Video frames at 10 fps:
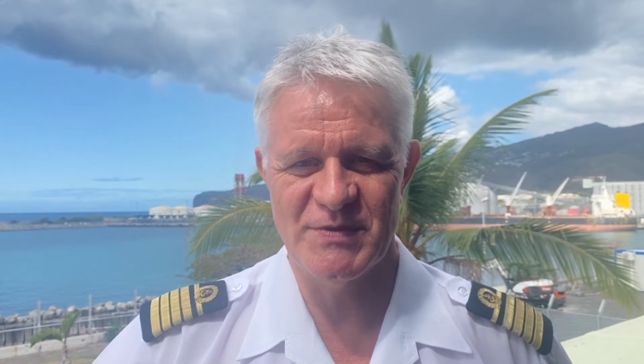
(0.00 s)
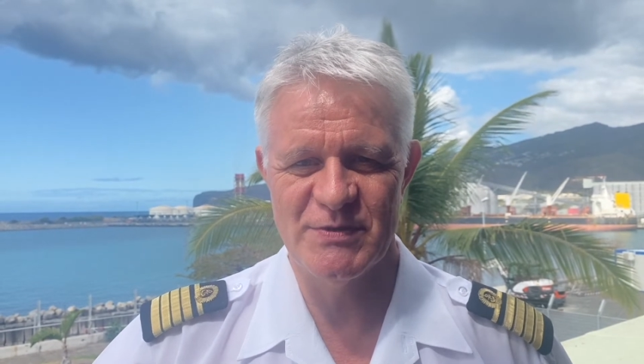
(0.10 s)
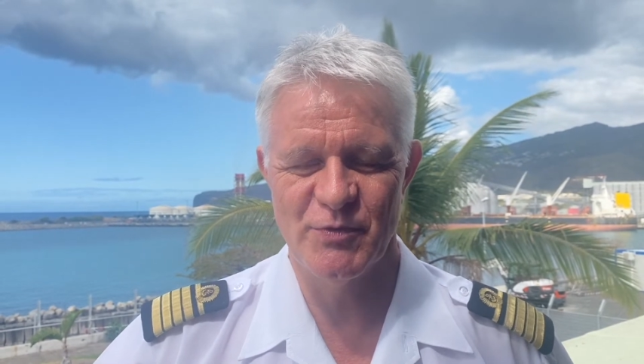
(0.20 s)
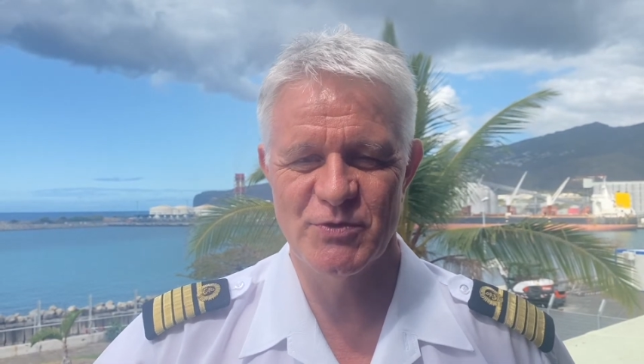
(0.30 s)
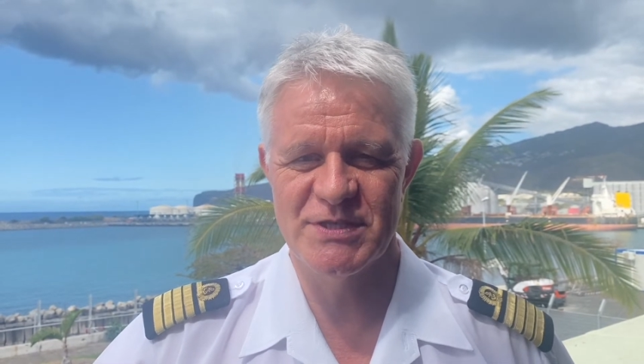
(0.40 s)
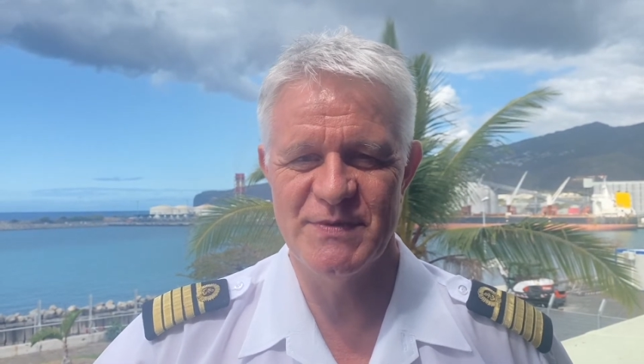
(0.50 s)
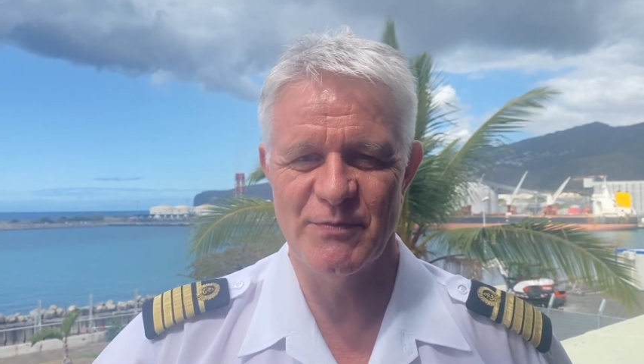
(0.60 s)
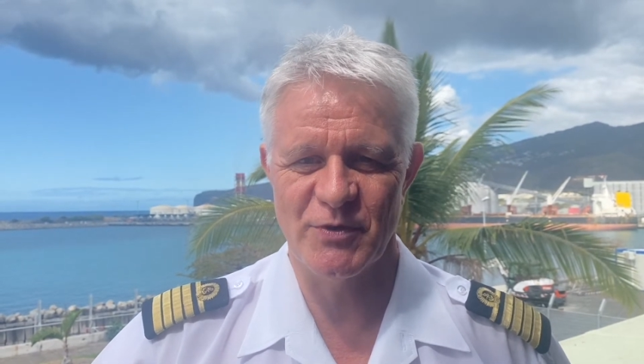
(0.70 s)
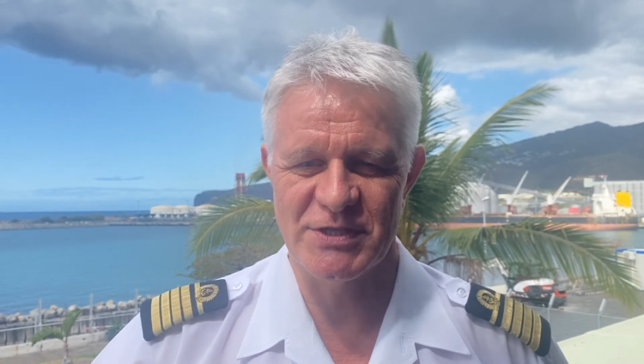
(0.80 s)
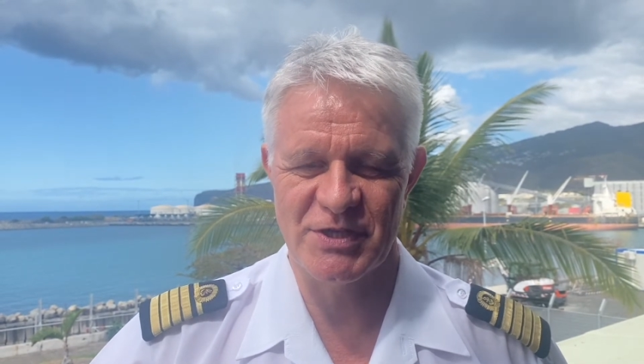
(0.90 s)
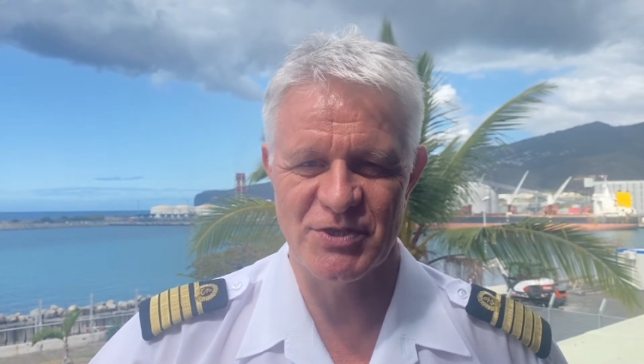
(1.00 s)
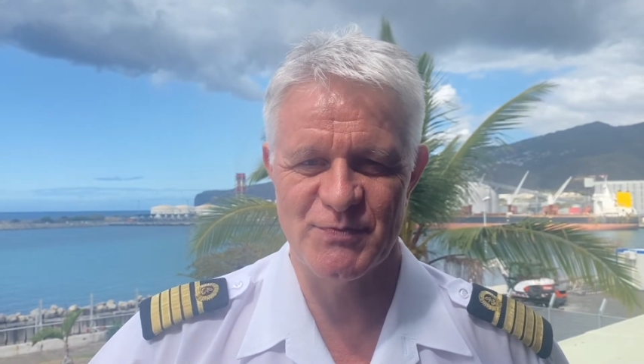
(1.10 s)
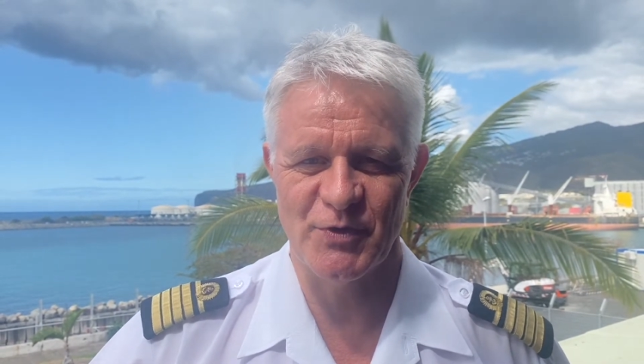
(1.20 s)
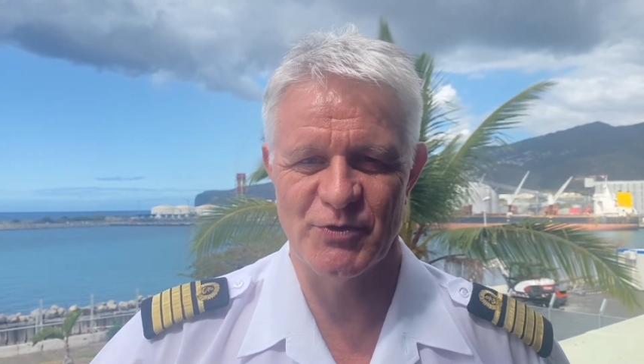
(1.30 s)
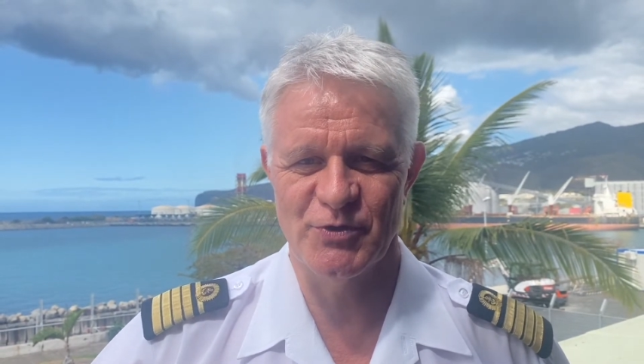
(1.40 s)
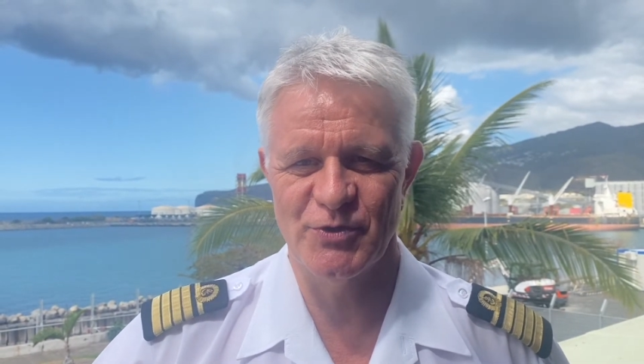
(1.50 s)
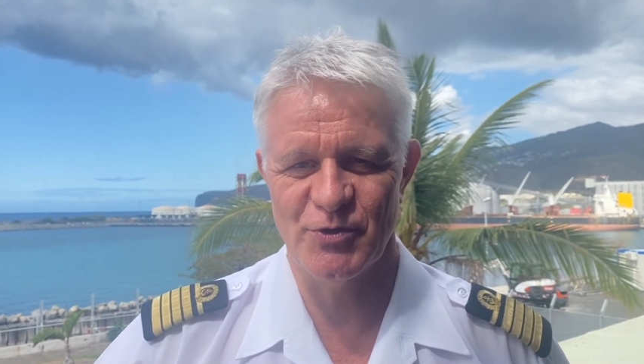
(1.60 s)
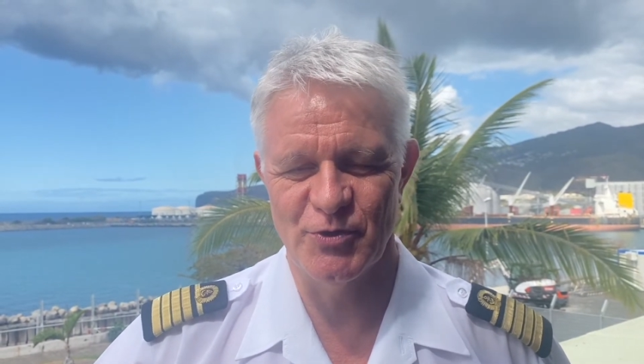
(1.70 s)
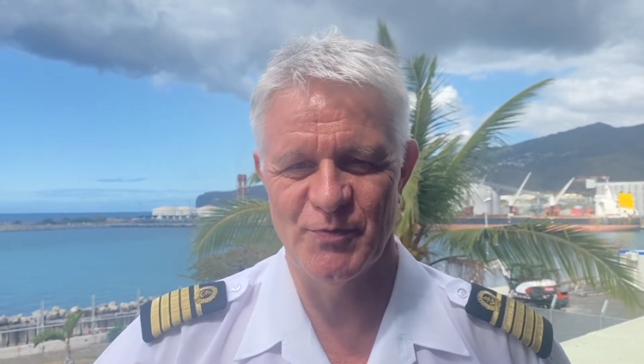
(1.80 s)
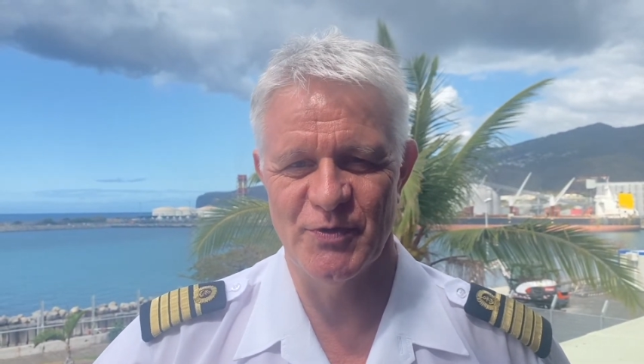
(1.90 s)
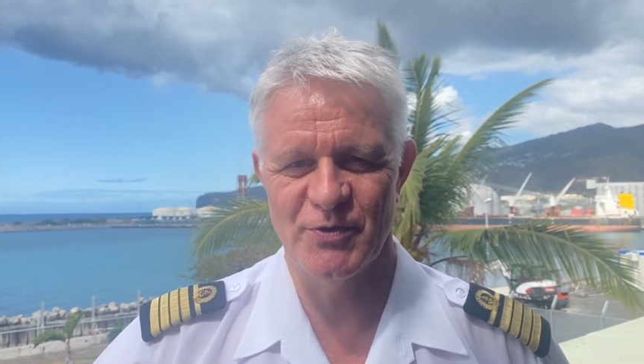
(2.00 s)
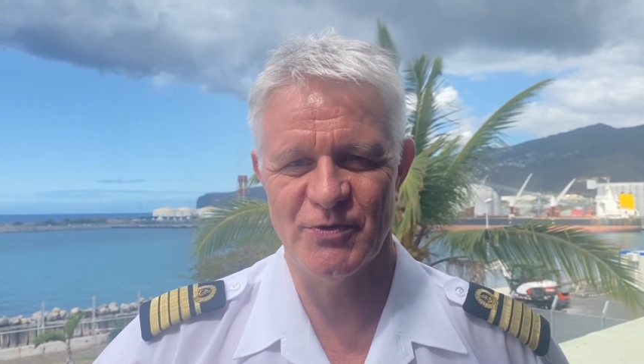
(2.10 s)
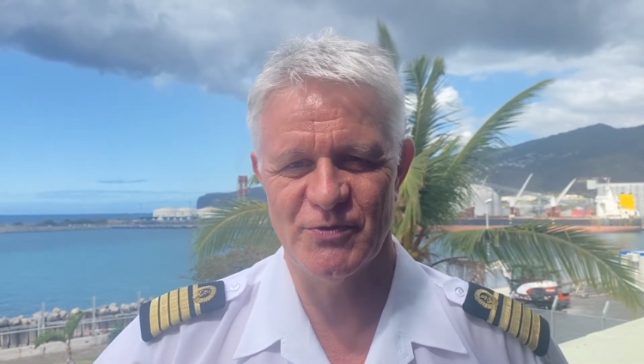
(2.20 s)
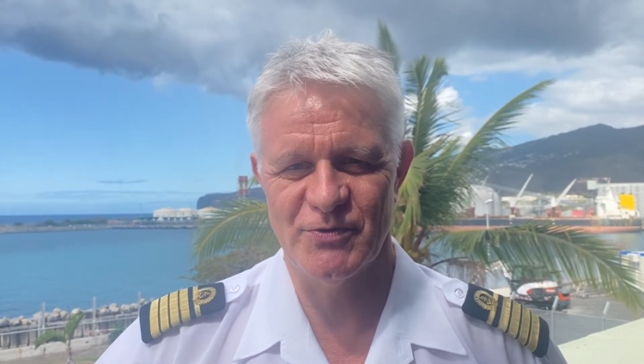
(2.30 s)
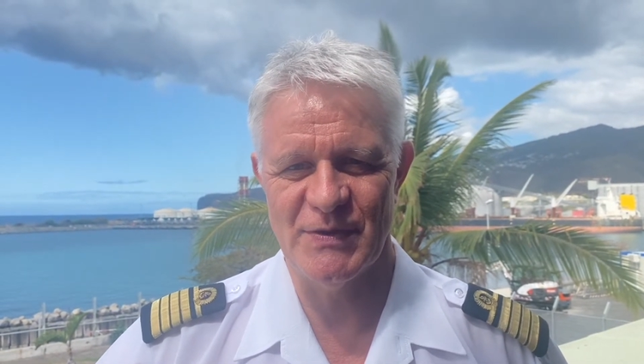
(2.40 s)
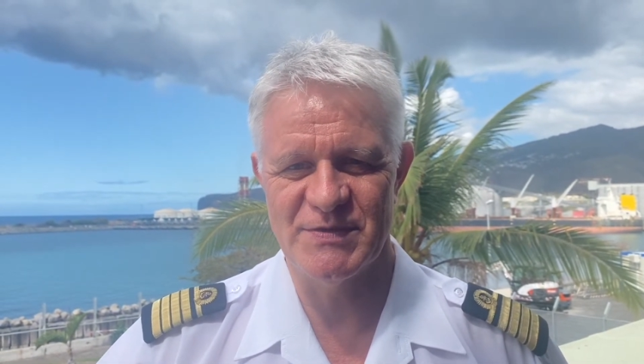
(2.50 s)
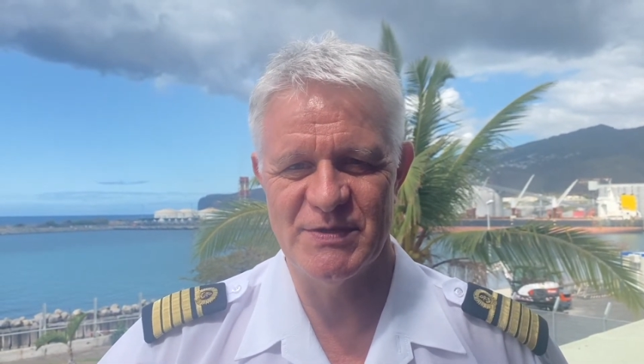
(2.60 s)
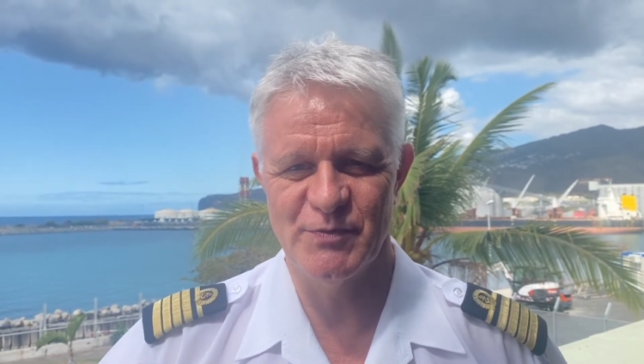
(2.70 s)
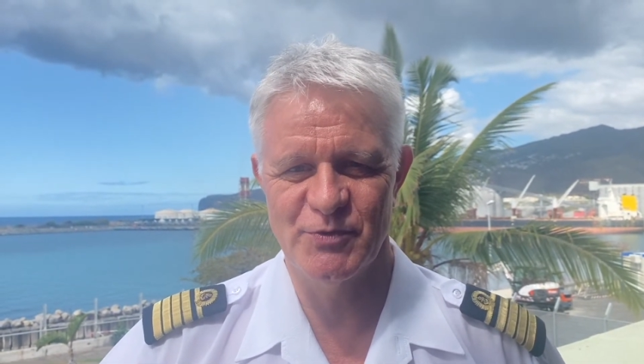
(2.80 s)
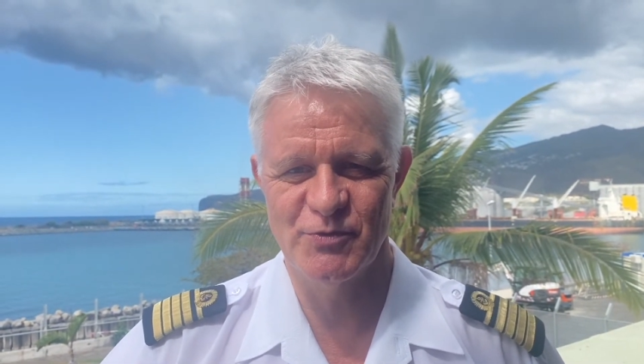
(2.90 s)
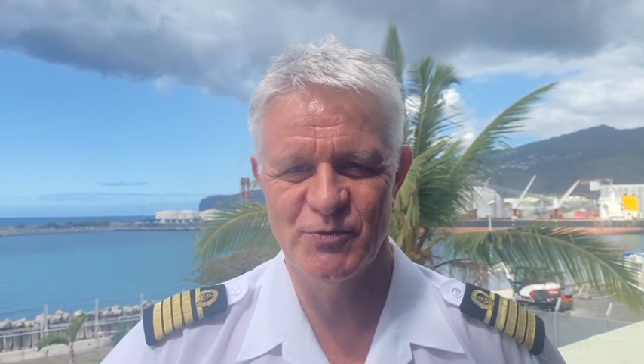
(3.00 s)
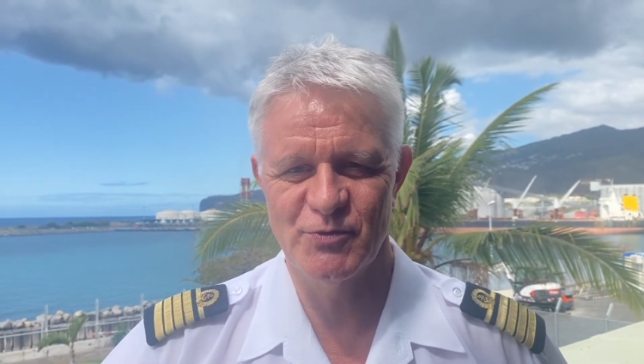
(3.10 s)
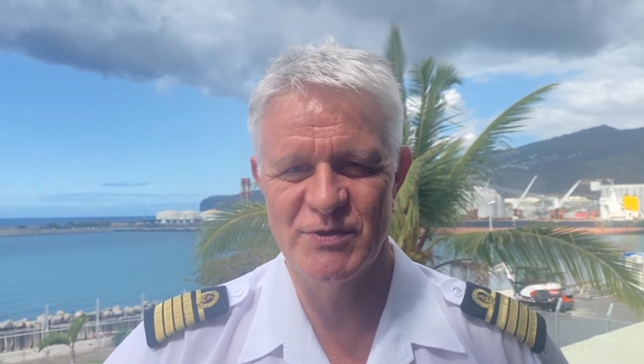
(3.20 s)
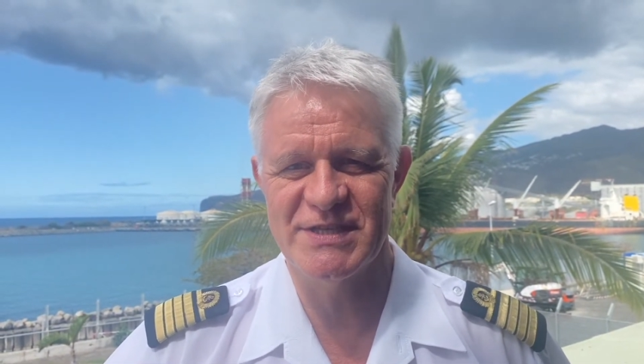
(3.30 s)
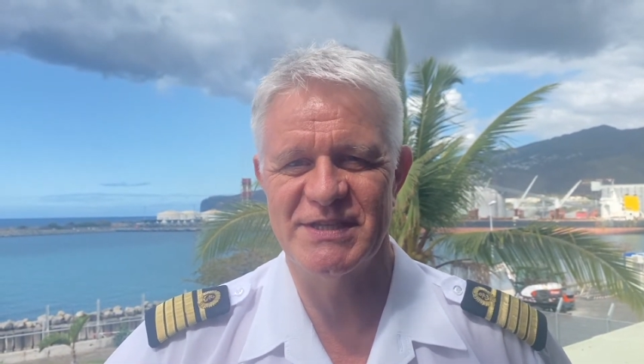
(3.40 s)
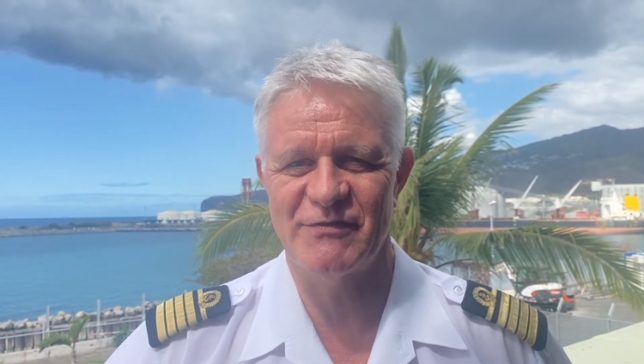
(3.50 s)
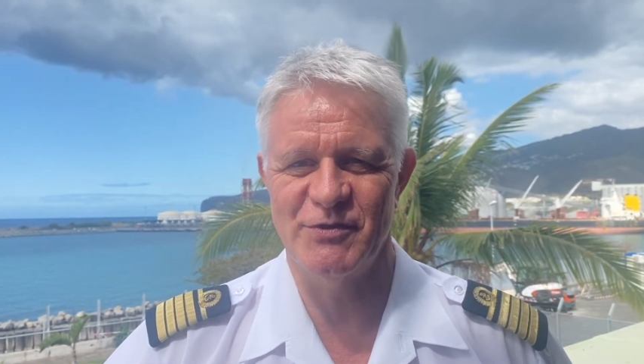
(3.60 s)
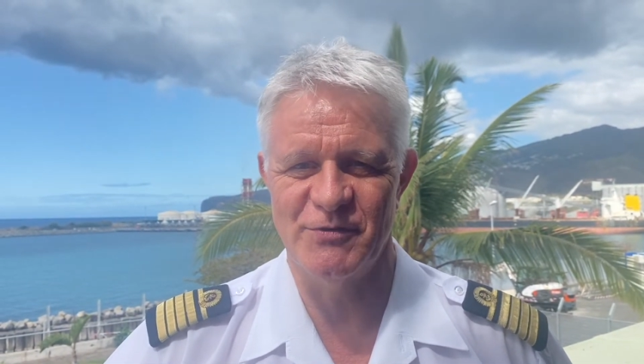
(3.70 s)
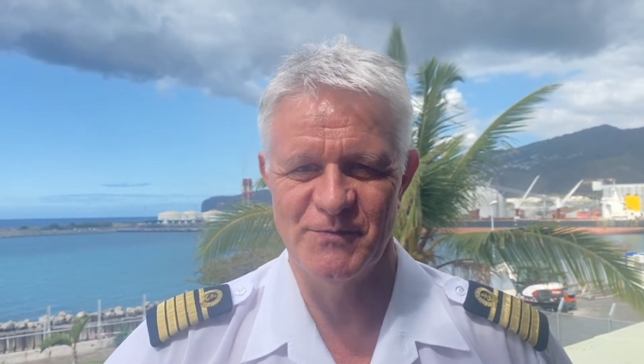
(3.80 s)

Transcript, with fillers: un petit peu aussi bien pour les transporteurs, le port, euh, un petit peu tous les intervenants.